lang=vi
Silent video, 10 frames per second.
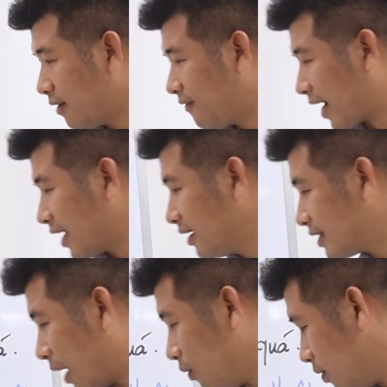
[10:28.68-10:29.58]
và cái thứ
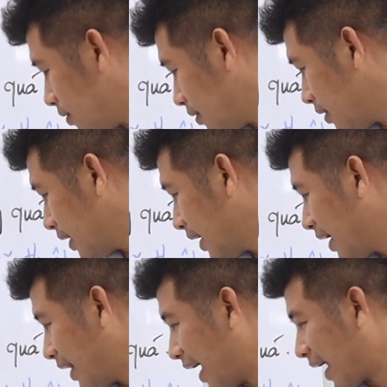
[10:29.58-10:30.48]
sáu
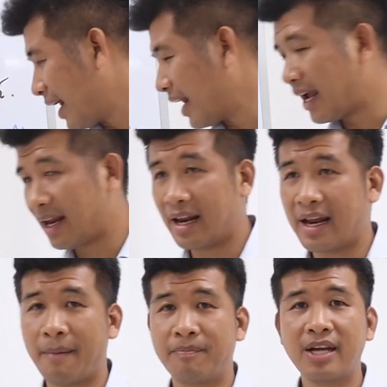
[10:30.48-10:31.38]
là cái này
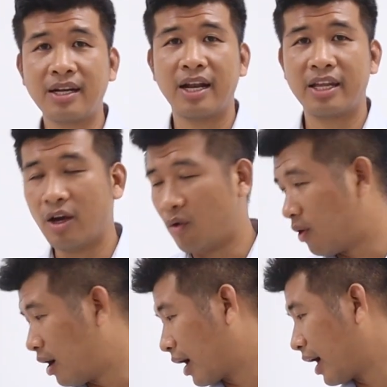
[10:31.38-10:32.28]
gặp rất là nhiều
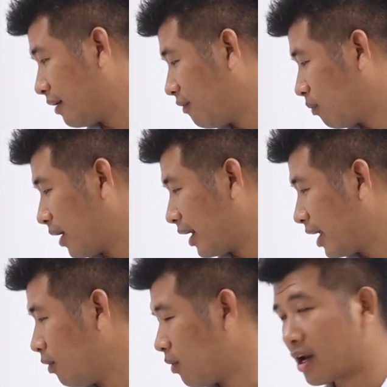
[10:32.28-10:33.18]
ở các cái vùng đất
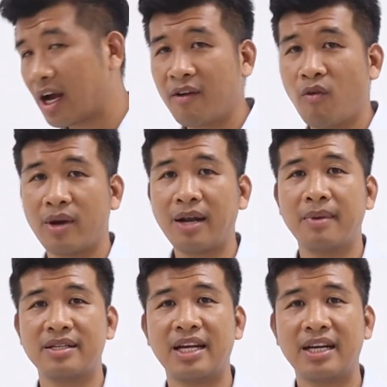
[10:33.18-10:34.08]
yếu các cái vùng đất
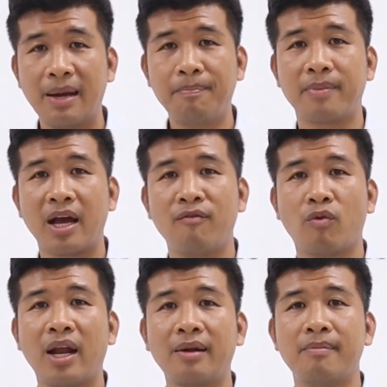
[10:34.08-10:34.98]
mà san lấp các
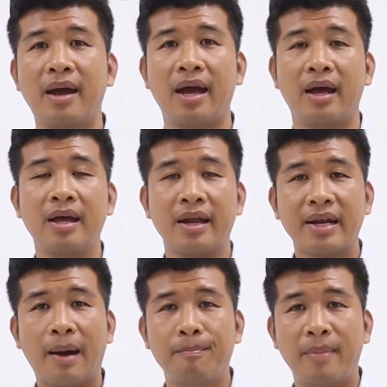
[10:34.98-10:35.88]
vùng đất mà
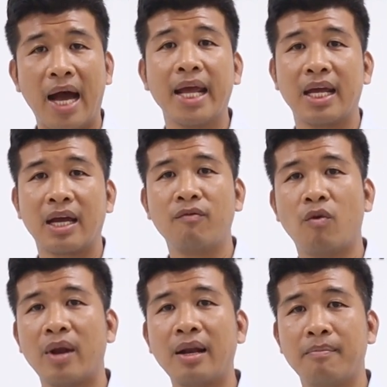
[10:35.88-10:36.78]
đầm lầy các
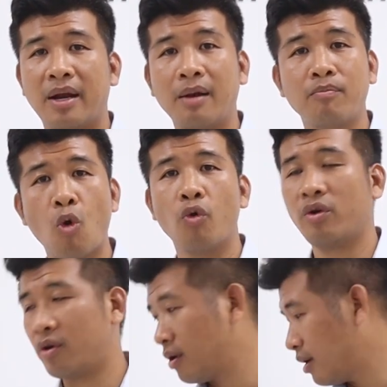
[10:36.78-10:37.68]
vùng đất mà đất bùn
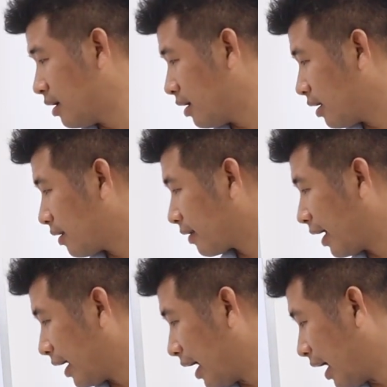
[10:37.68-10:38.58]

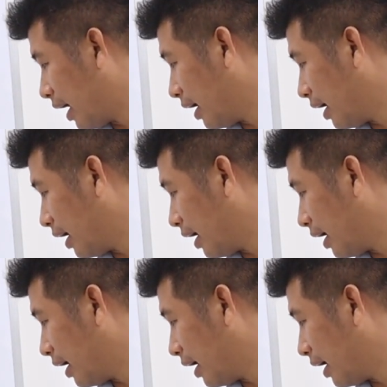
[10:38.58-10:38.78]
thì uh,